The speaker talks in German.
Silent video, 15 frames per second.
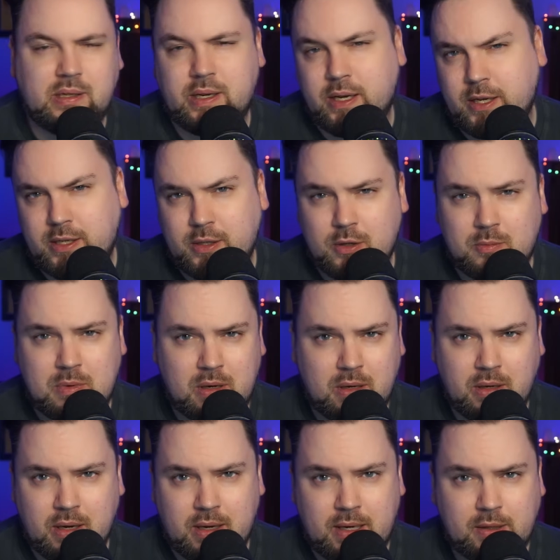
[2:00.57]
da kriege ich die
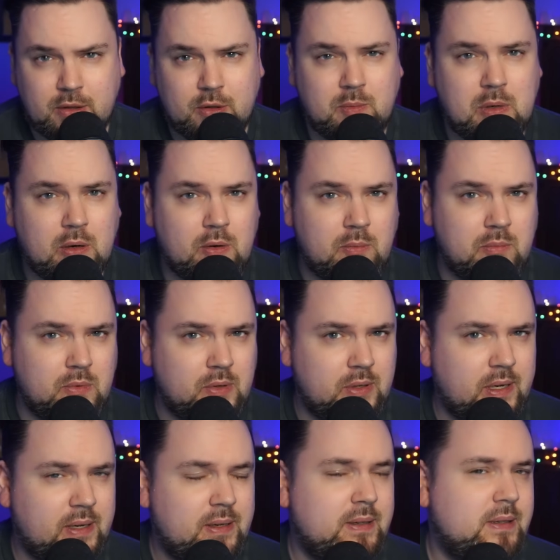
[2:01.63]
nochmal, die alte nochmal rum
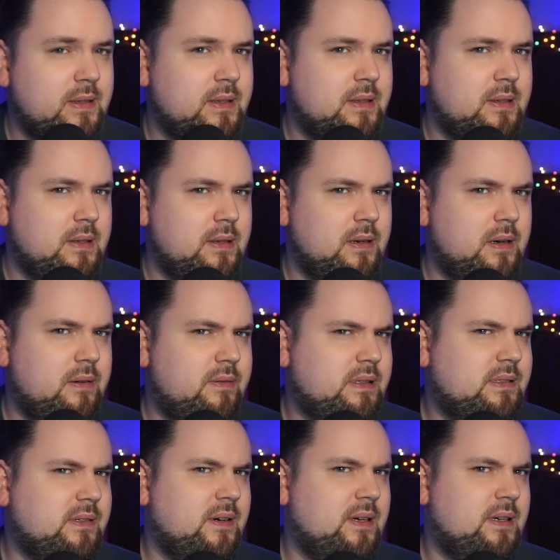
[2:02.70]
oder äh,
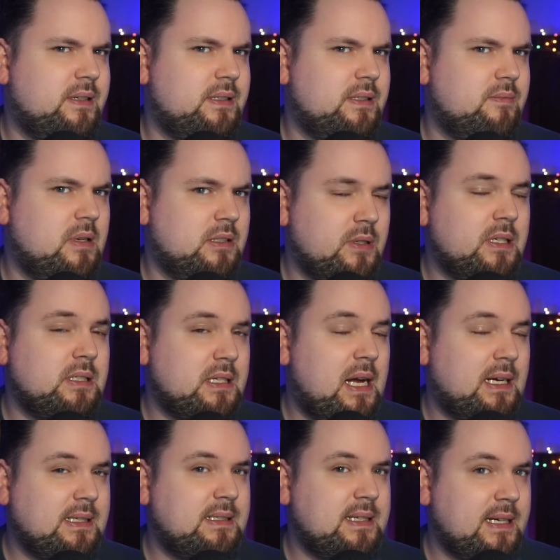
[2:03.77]
was soll das? Also ich
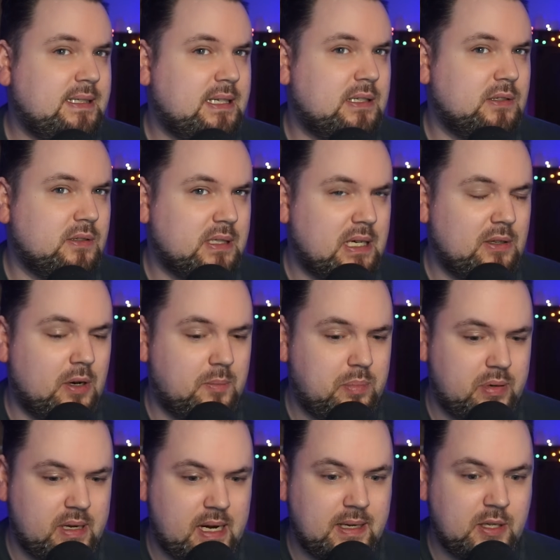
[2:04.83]
sage es jetzt extra so
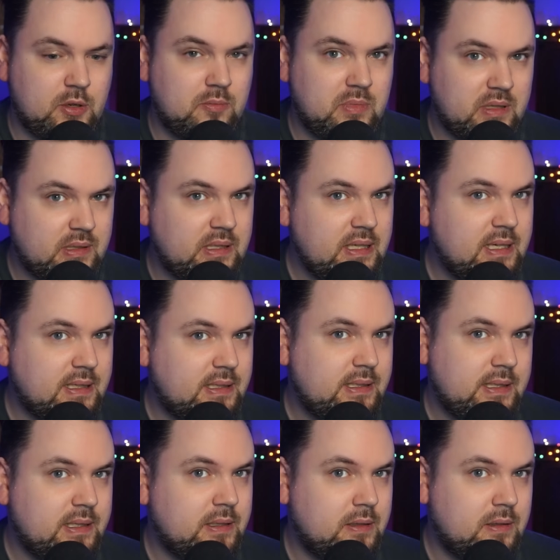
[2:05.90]
salopp, ja, nicht um sie jetzt
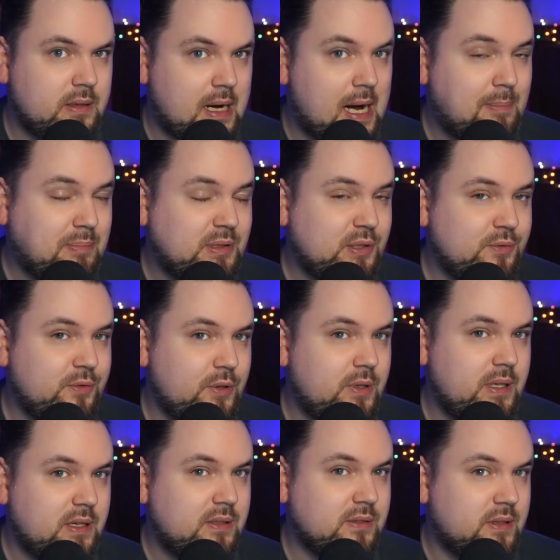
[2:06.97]
hier
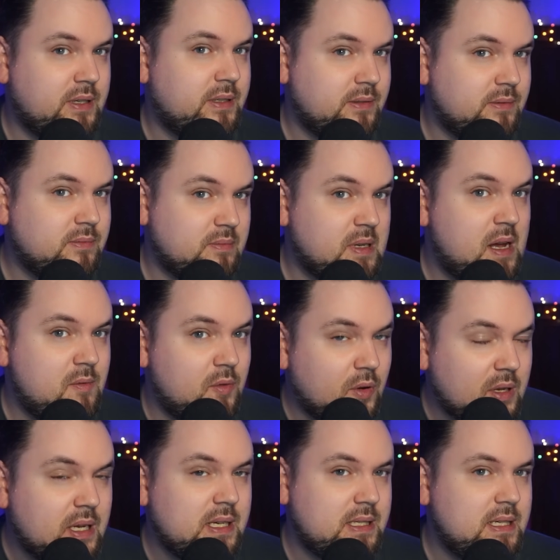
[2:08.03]
herabzuwürdigen, sondern ja,
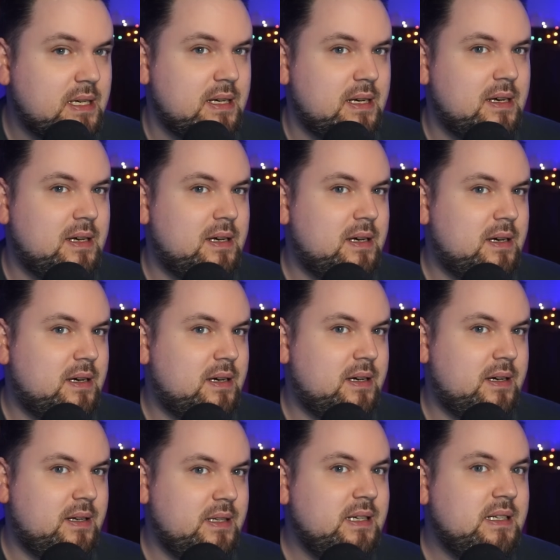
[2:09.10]
wirklich
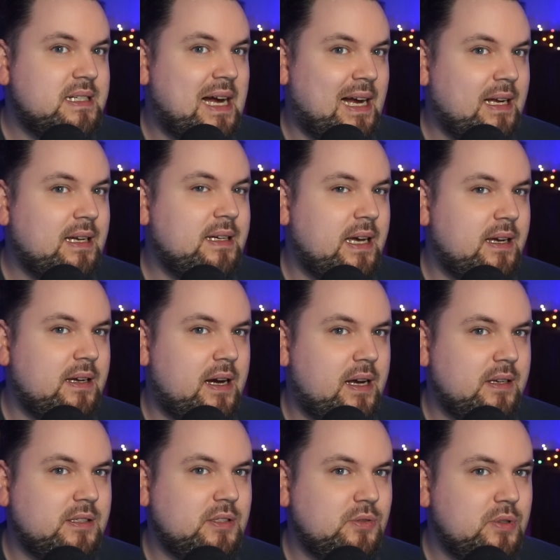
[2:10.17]
äh, die Gedankengänge
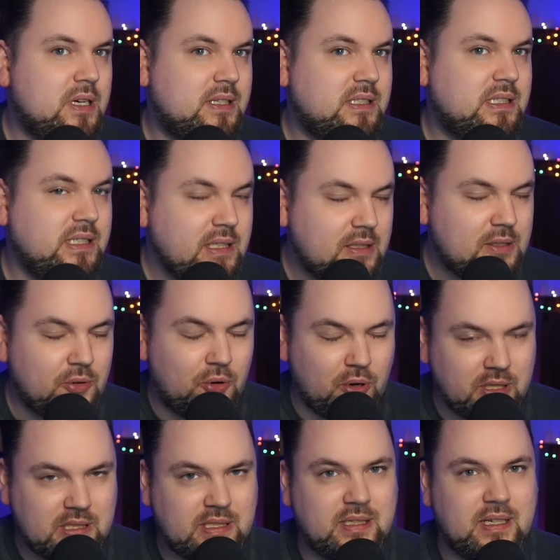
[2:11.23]
eines Julian
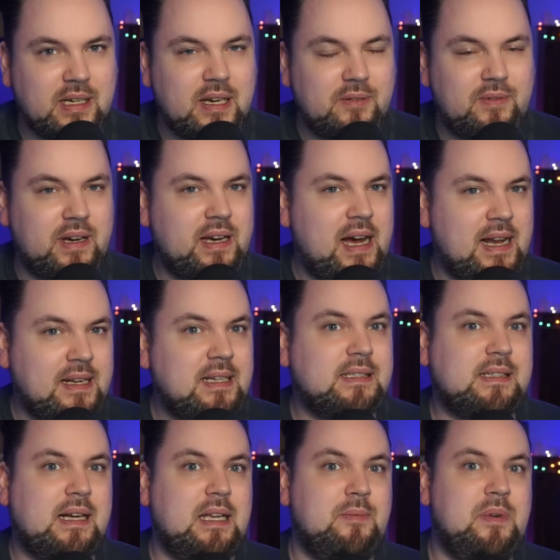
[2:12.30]
Zietlos, weil
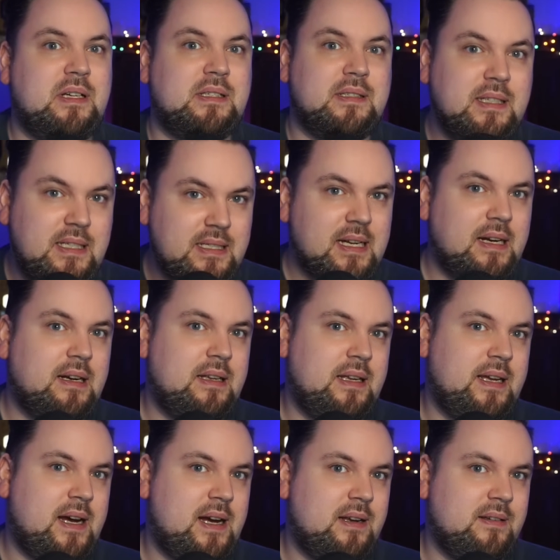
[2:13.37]
anders kann ich mir das nicht
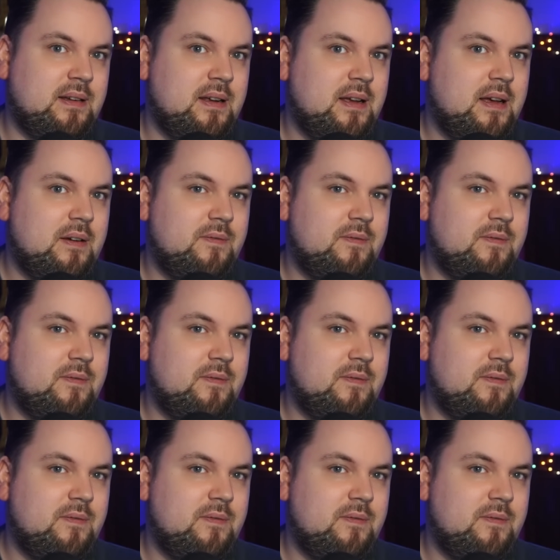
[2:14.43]
erklären,